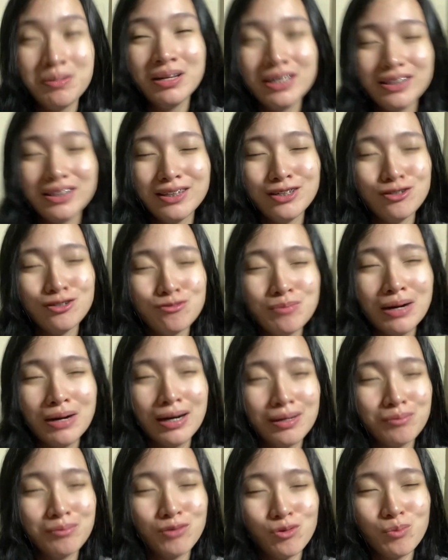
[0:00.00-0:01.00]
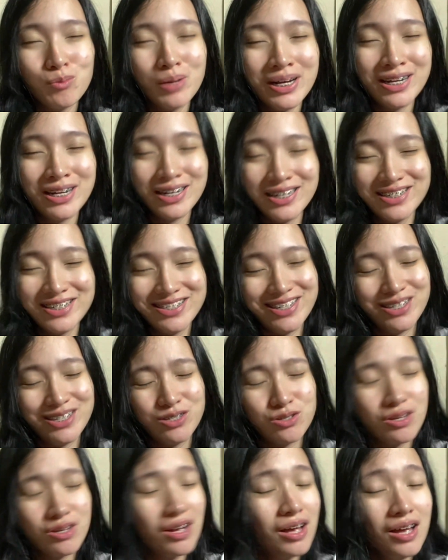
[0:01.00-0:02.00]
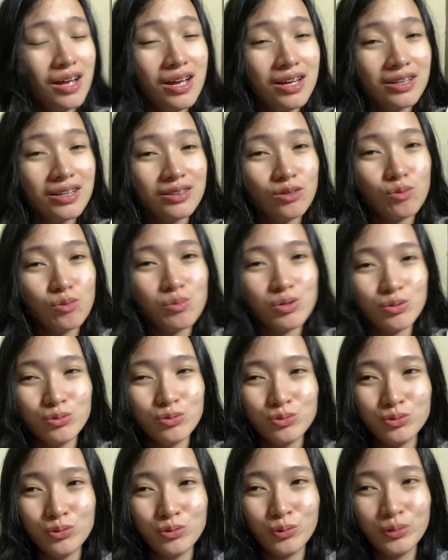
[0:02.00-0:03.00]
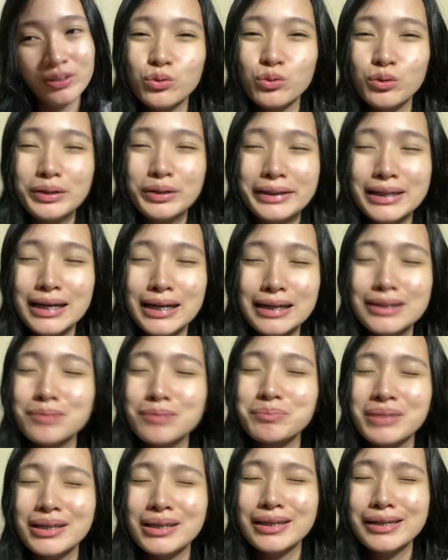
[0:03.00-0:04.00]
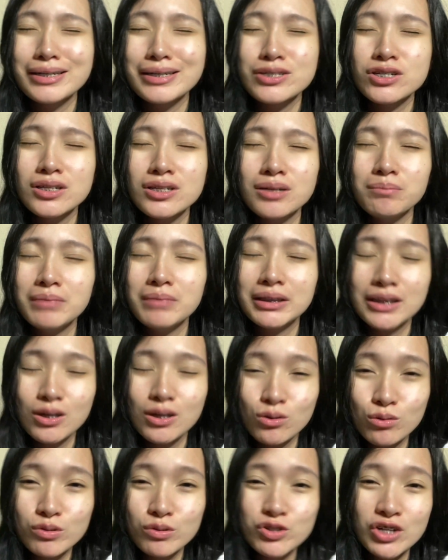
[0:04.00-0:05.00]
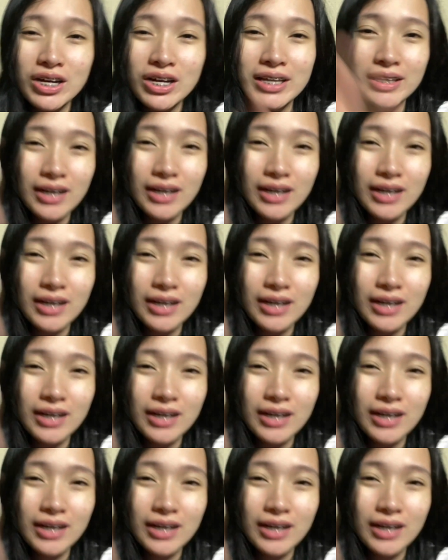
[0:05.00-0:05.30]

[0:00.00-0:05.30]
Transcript: hindi yung mga mobile legends. Hindi ako marunong noon. Hinahanap talaga siya ng mata ko tsaka ng